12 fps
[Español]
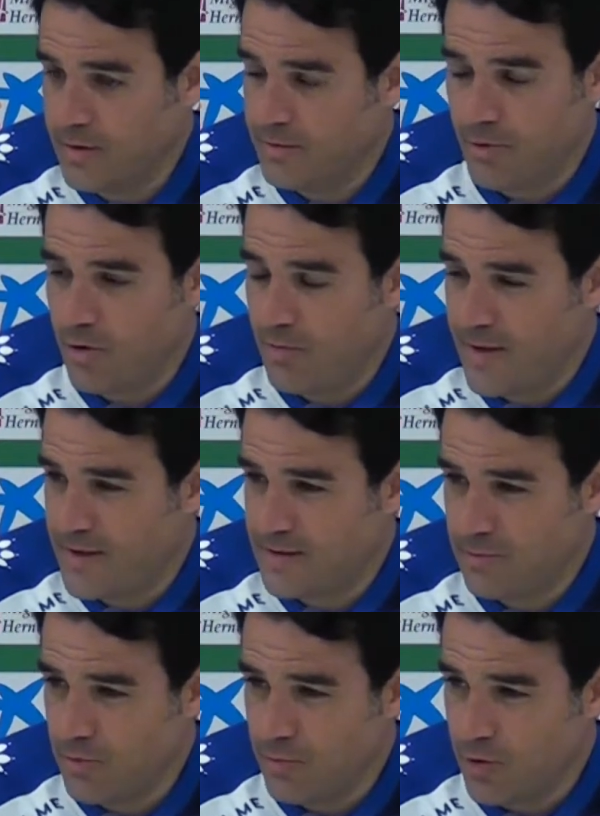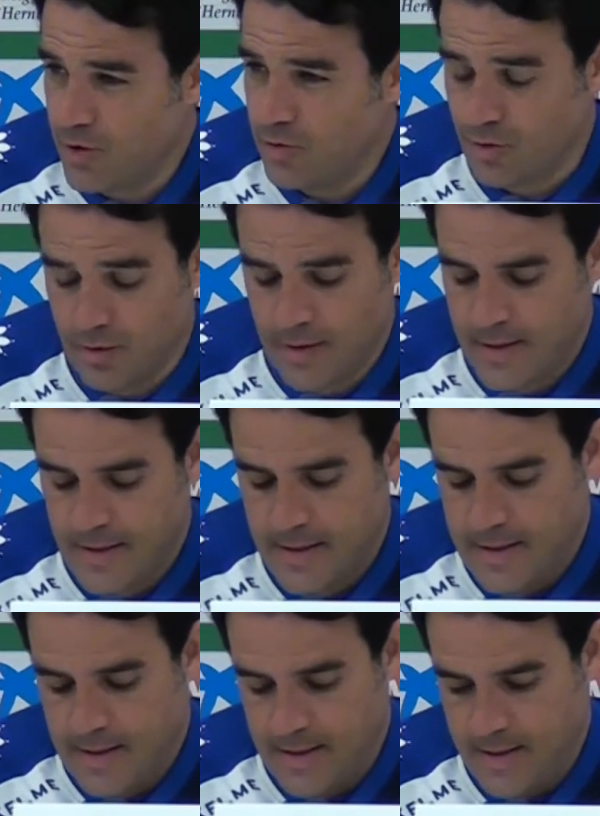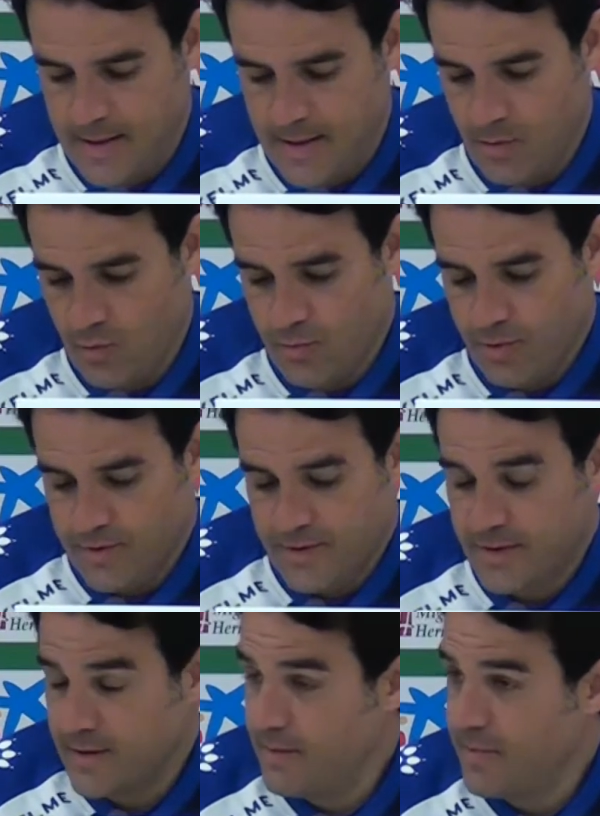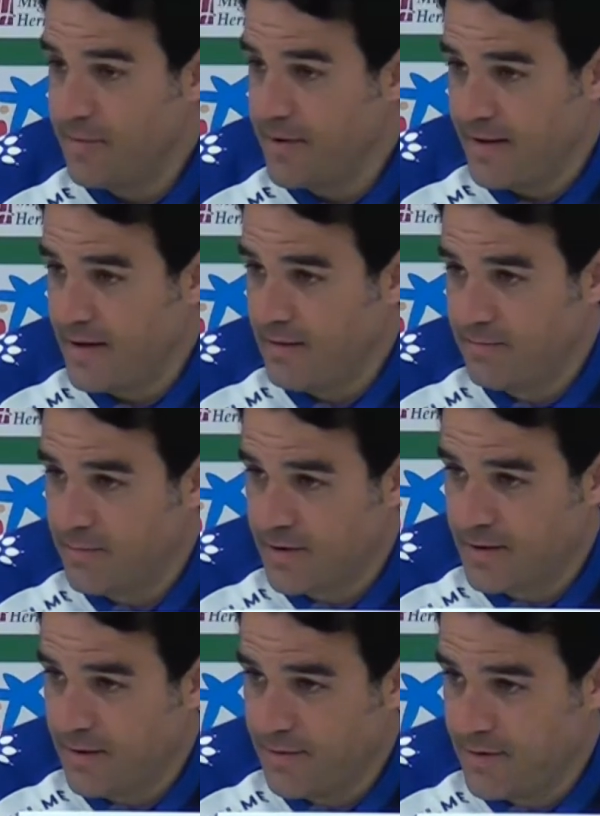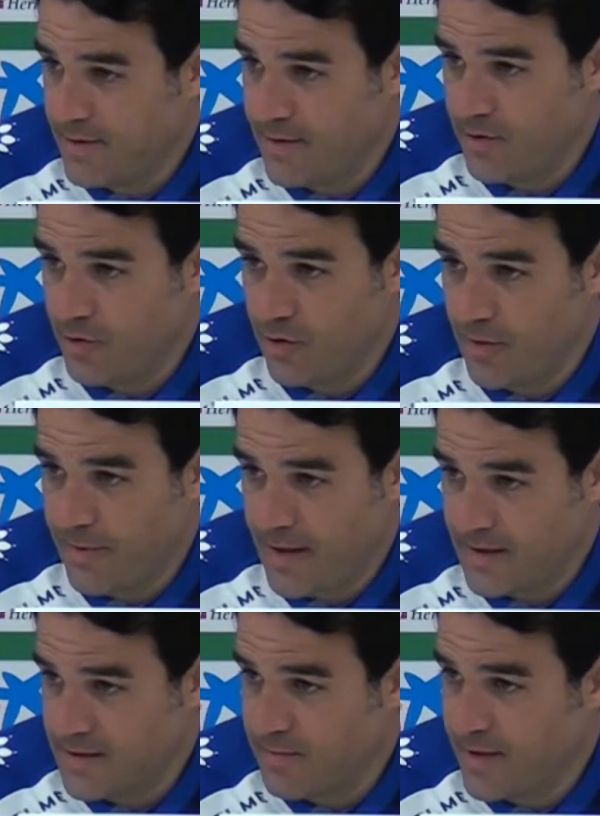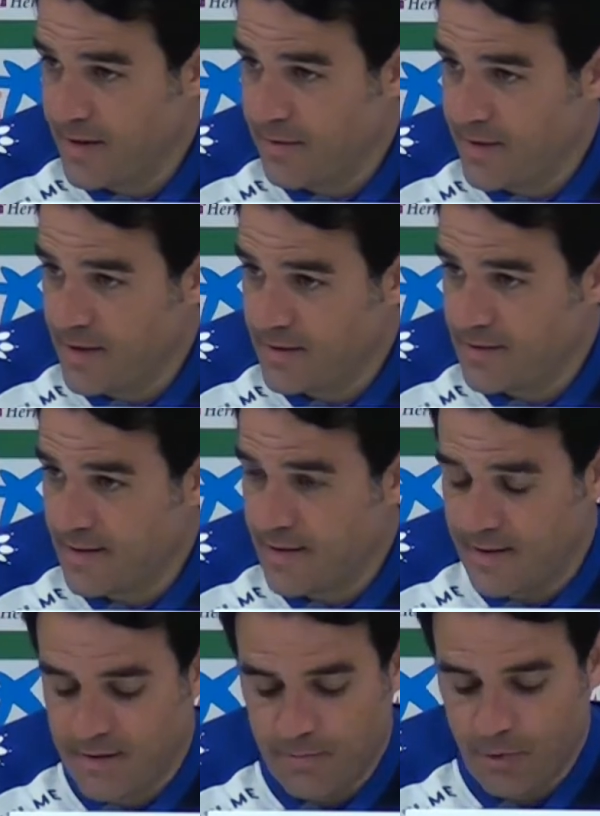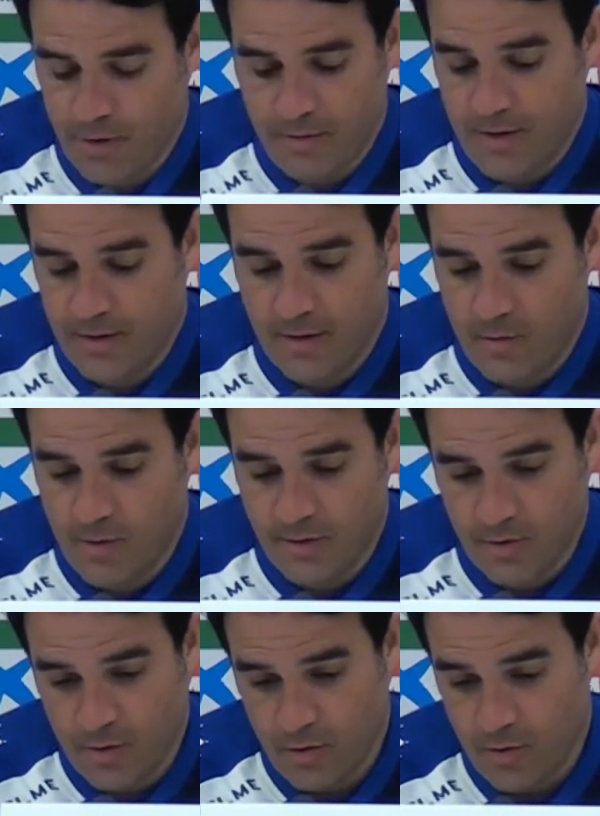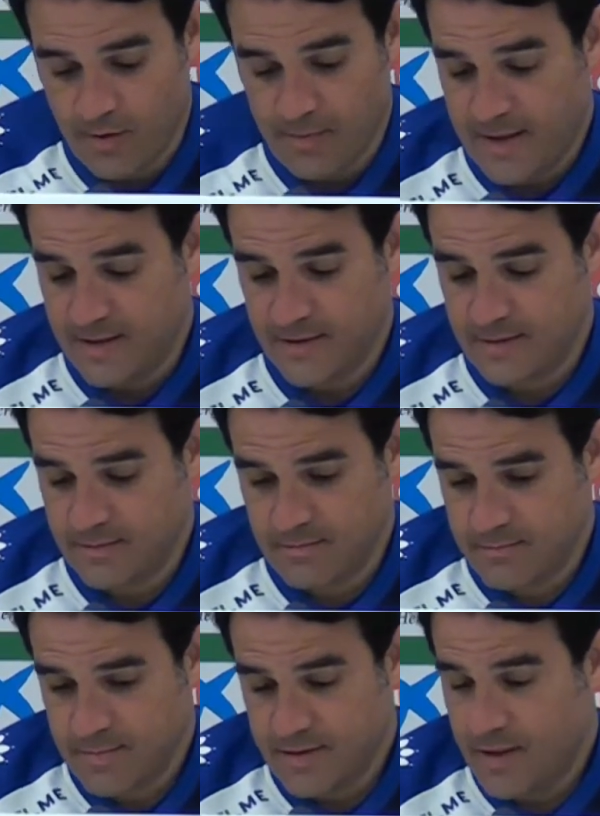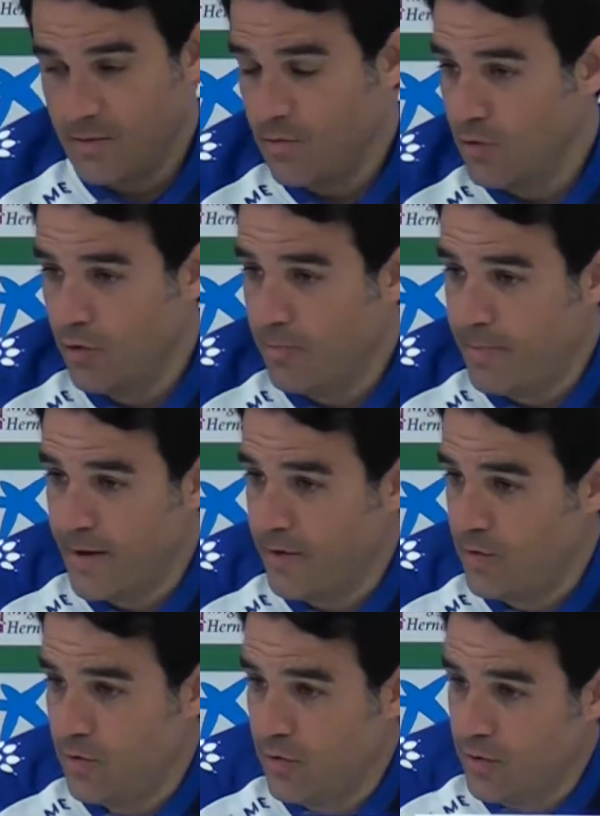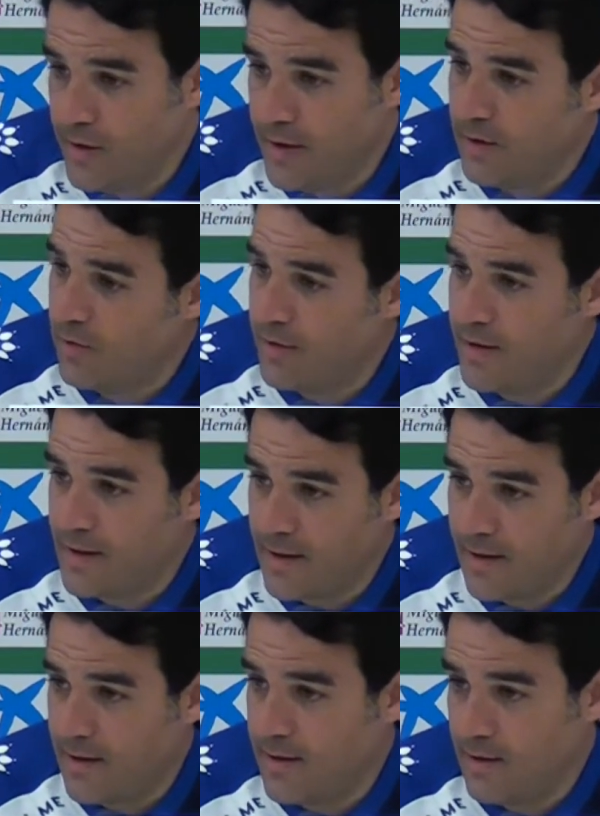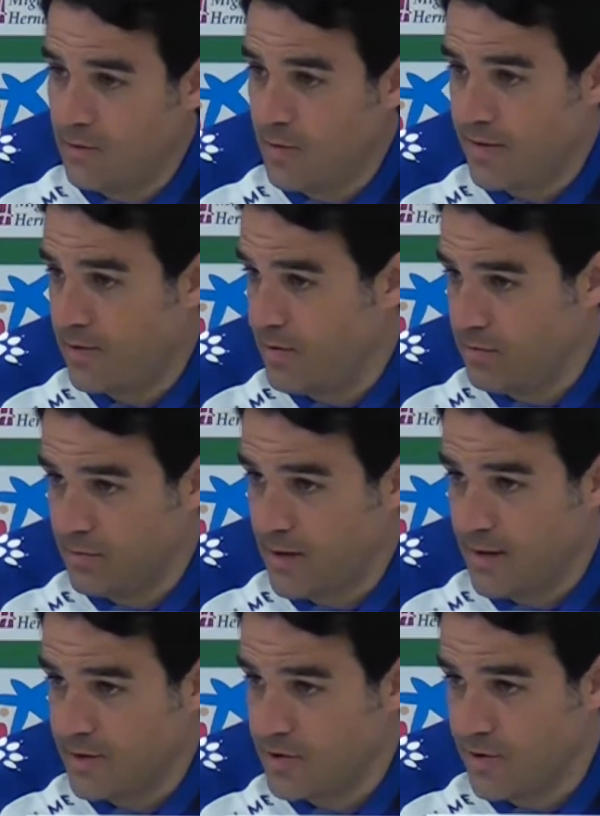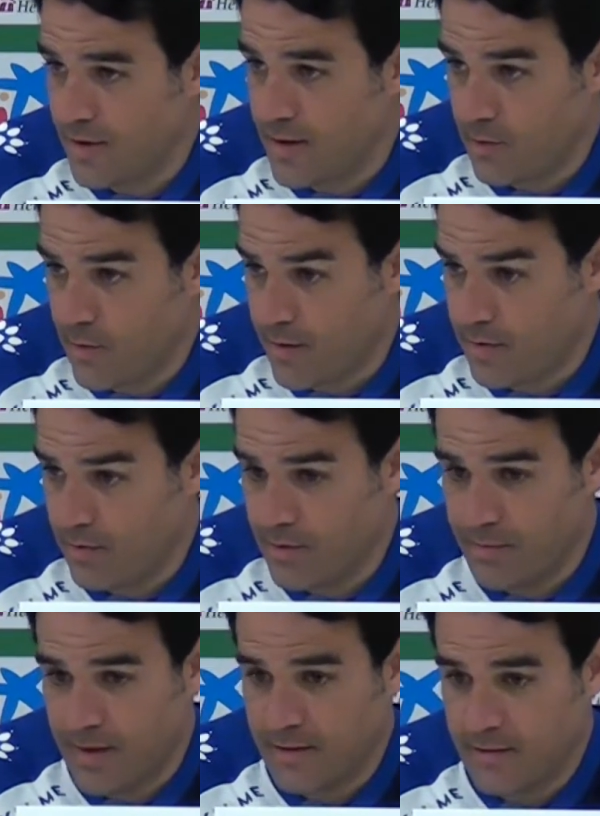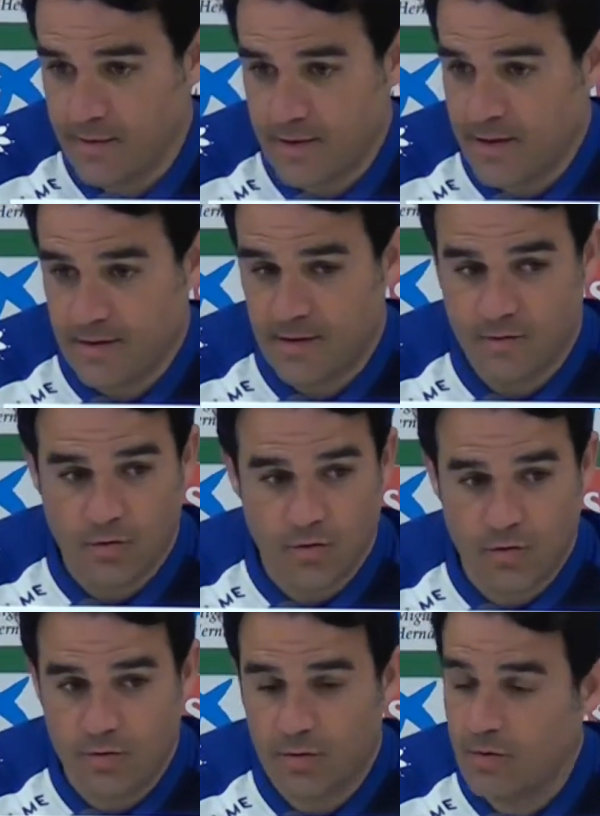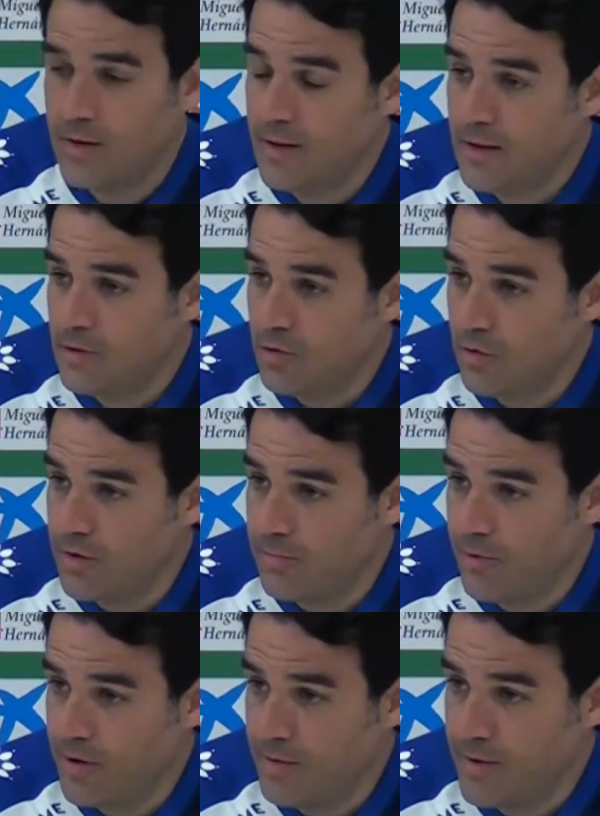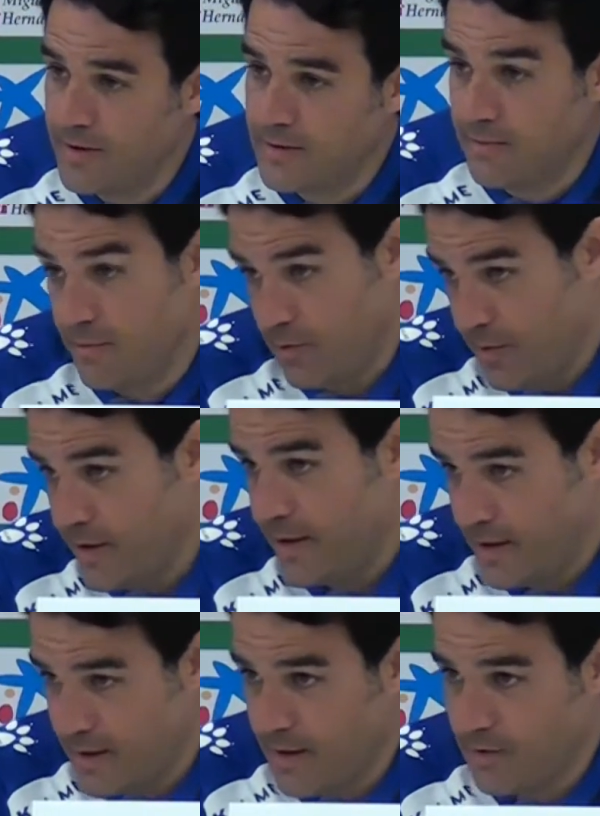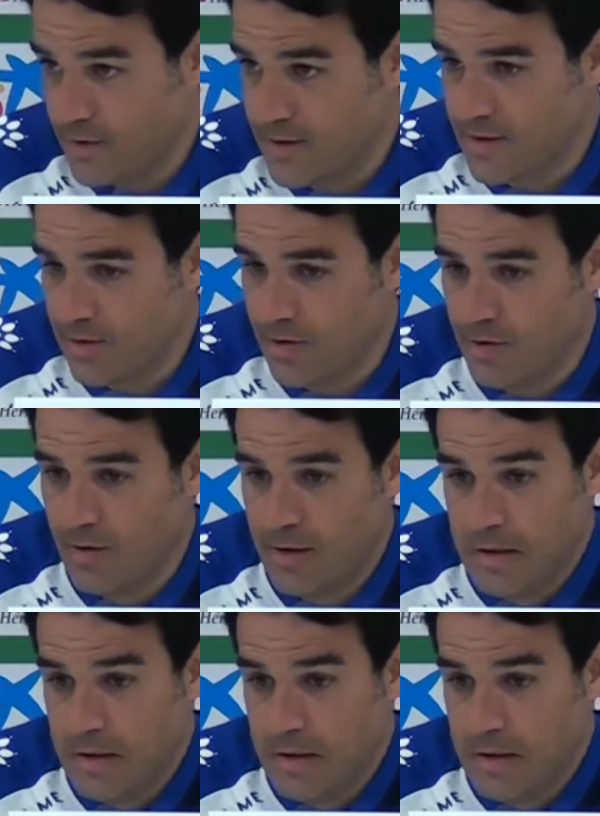y poco más, muy poquito y Edu pues es el primer día. Prácticamente yo creo que para la semana que viene ya estará disponible. En cuanto a los demás, salvo Pedro y los de larga duración, las lesiones de larga duración de Mandy y Matías están todos todos disponibles, menos Pellegrín, claro que está sancionado.